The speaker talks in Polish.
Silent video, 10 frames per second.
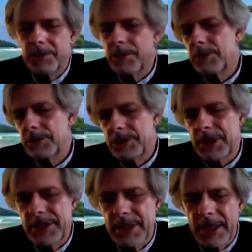bo od
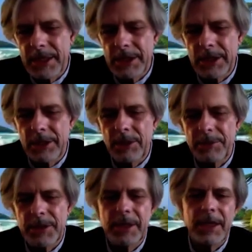dziecka ani
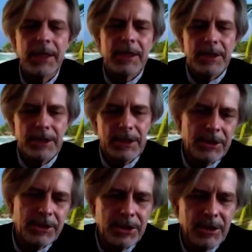kobieta y,
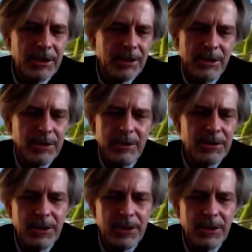czy, czy,